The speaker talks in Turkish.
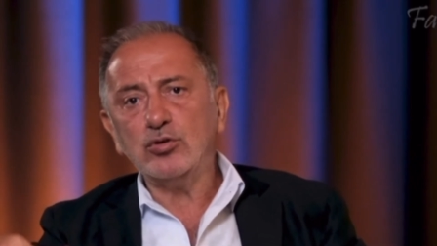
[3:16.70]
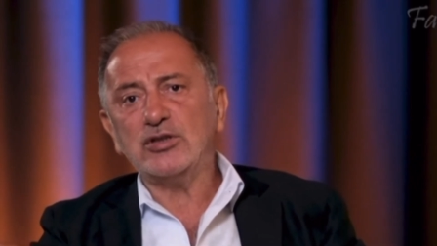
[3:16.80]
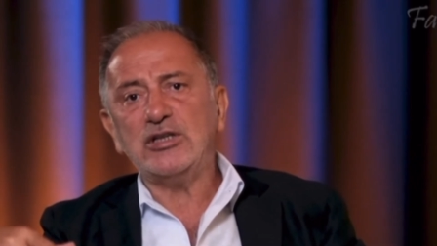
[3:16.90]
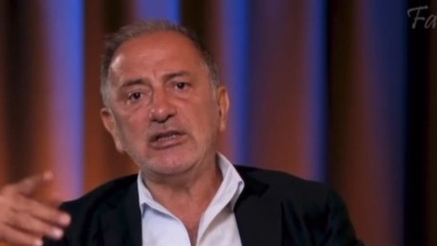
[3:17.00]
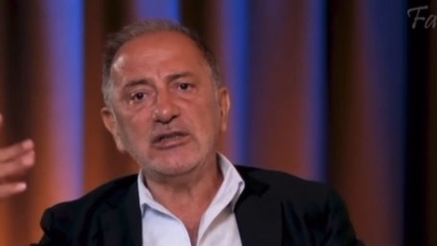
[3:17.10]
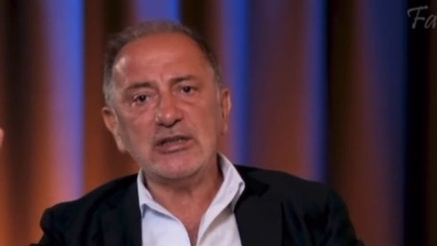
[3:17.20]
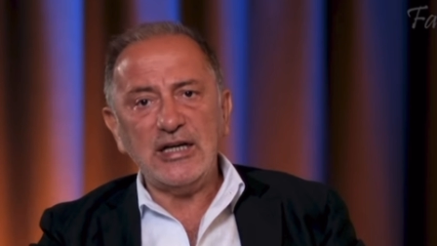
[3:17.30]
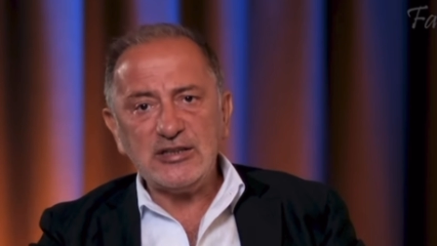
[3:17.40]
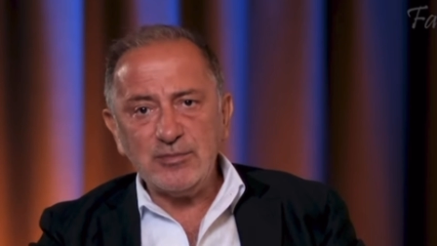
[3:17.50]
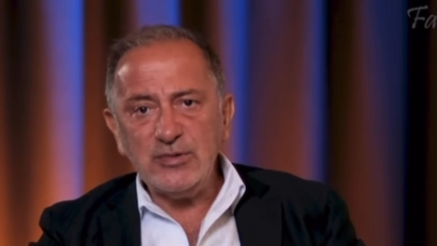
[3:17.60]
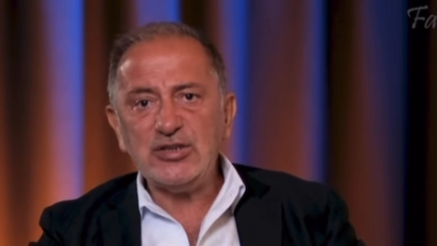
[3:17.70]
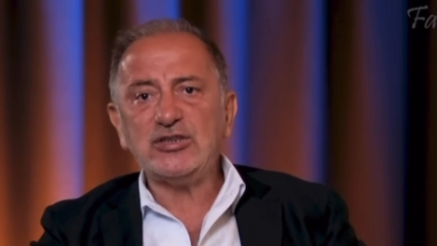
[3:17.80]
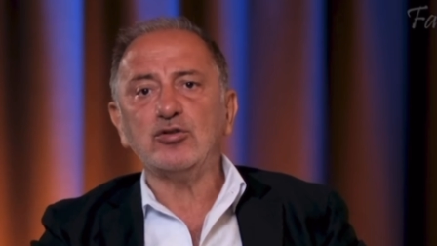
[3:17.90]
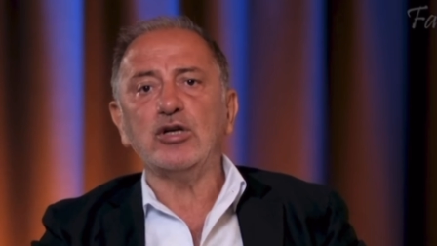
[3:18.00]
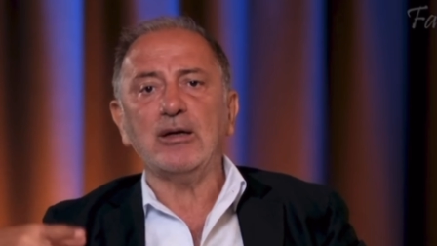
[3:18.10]
Ve parti
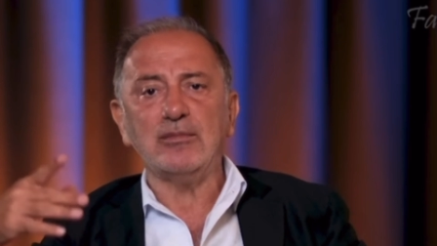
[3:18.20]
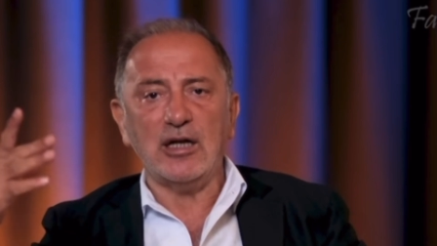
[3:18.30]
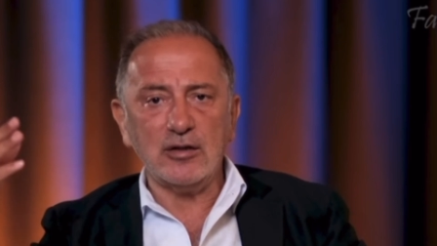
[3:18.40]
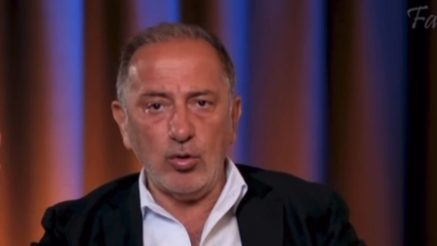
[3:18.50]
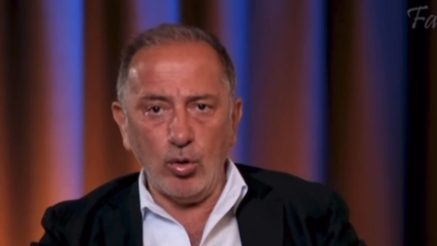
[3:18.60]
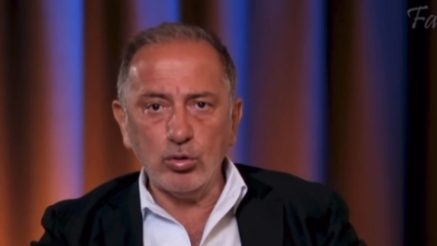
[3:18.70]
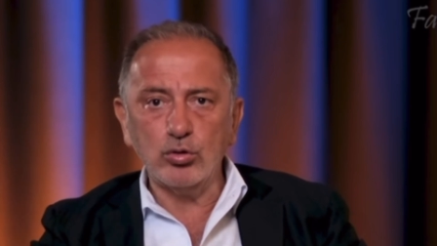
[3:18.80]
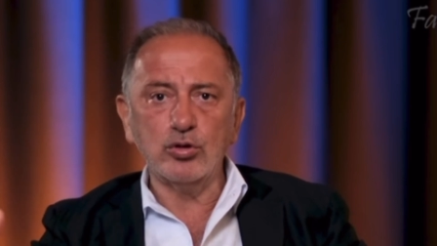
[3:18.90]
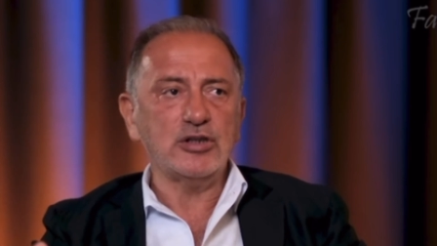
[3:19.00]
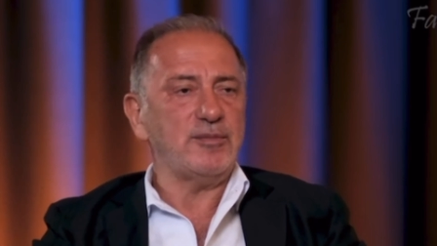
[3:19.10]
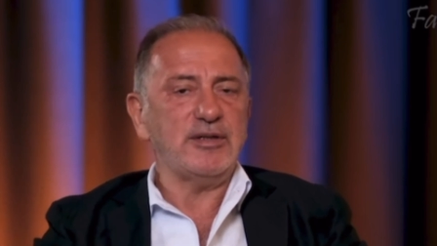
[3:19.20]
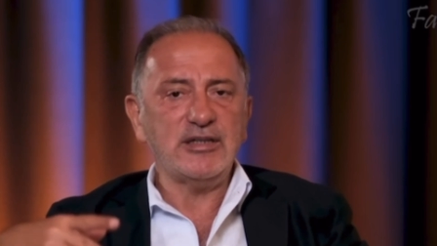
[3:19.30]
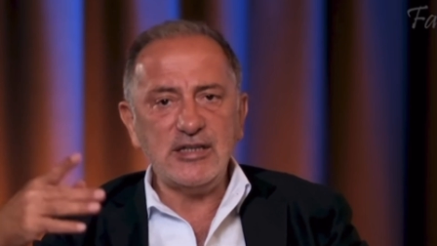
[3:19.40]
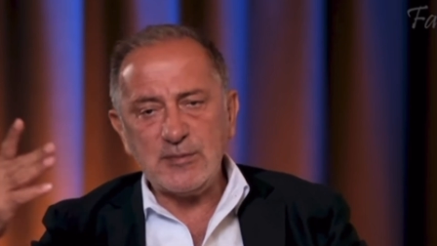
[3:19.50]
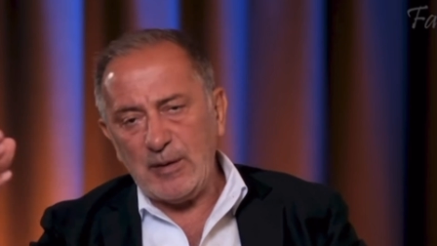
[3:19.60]
taraftarları da çok başarısız
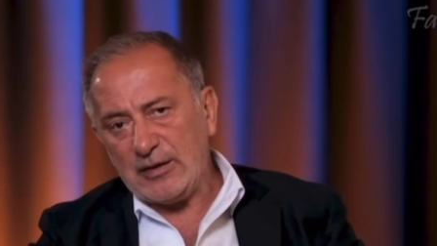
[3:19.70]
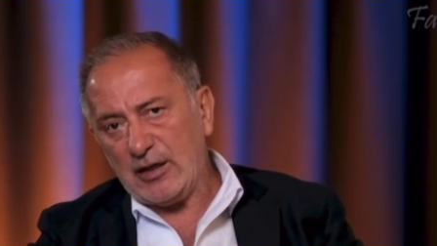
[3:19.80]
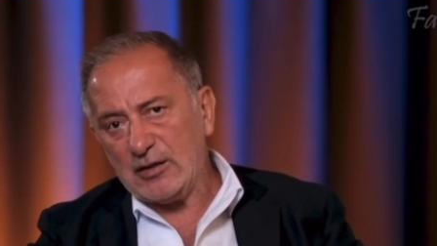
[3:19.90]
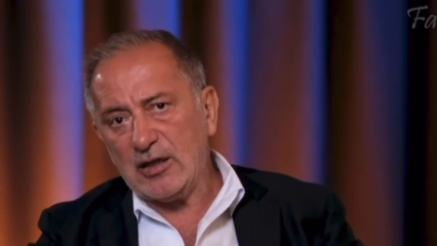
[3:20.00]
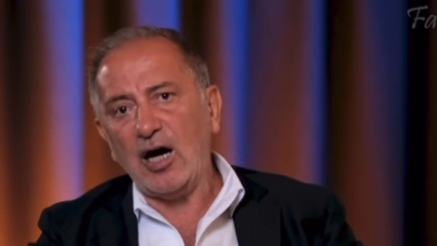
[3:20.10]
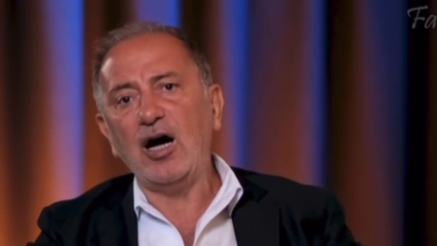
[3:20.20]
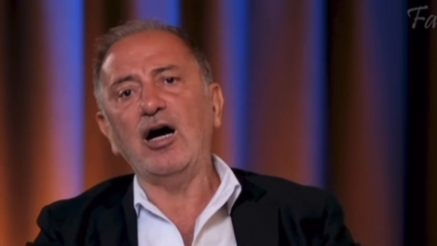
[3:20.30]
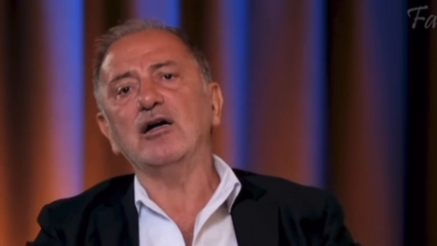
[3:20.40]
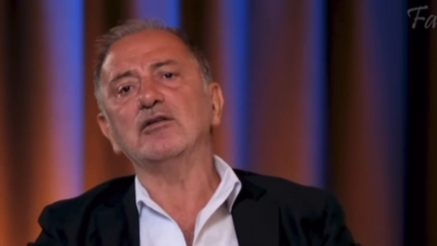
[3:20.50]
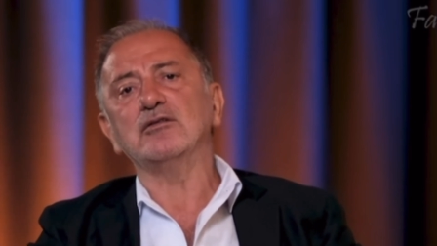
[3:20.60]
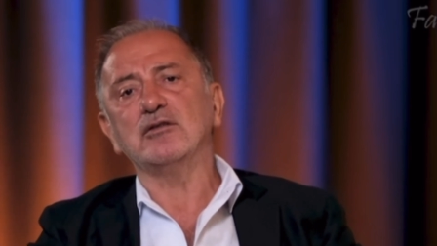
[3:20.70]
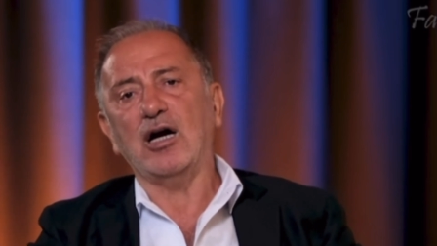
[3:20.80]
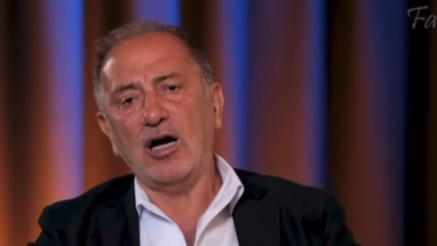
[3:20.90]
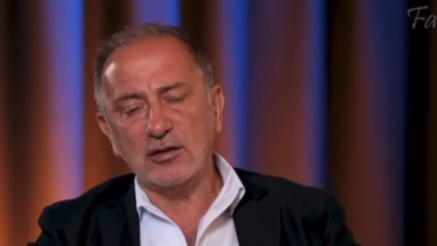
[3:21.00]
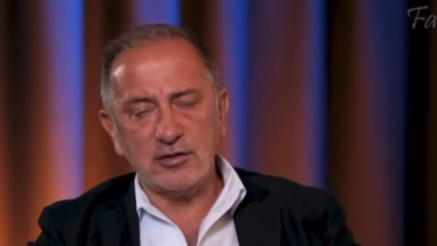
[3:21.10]
liderlerini hala destekliyor.